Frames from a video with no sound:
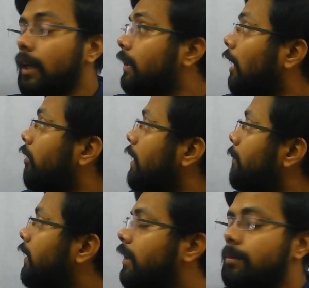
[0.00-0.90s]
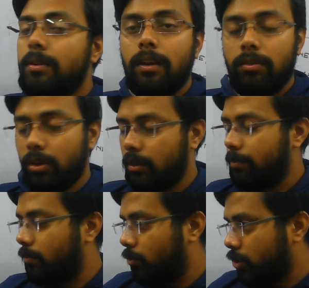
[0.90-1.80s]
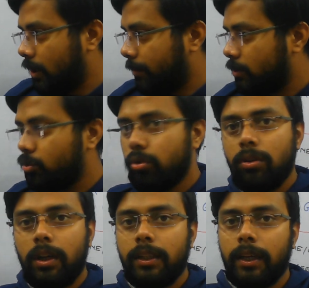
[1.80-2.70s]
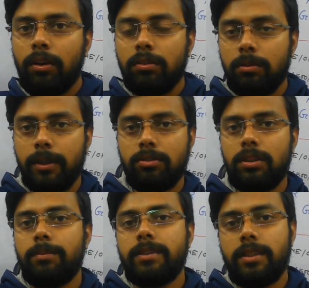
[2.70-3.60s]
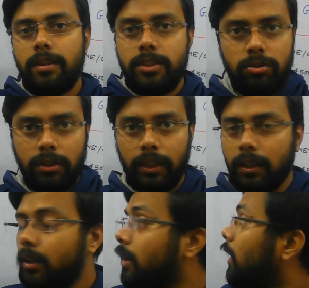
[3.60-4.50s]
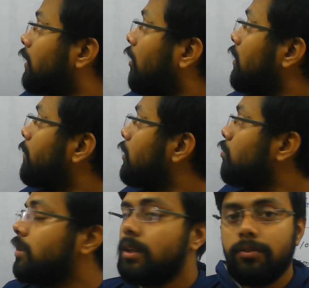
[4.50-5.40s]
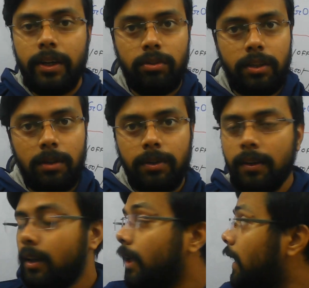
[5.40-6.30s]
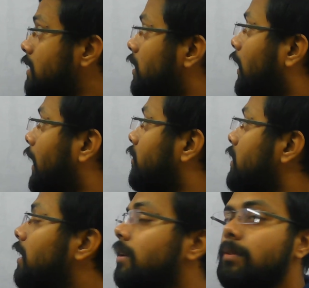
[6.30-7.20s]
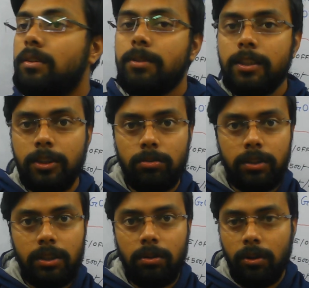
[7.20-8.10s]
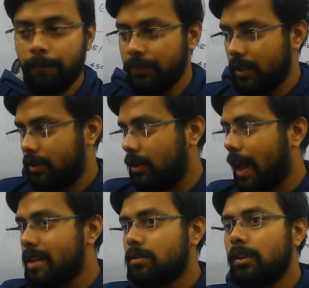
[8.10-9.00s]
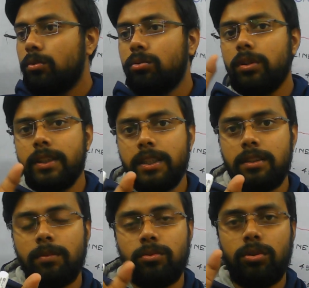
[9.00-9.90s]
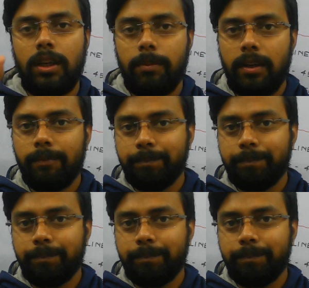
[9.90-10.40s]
তাহলেই আমার এটা ডিভি সরি যদি আমার জোর সংখ্যা থাকে অথবা যদি আমার শেষে জিরো থাকে তাহলে আমার দুই দিয়ে ডিভাইড হয়ে যাবে এছাড়া তিনের ডিভিজিবিলিটি রুল কী হলো যে লাস্টের দুটো ডিজিট যদি আমার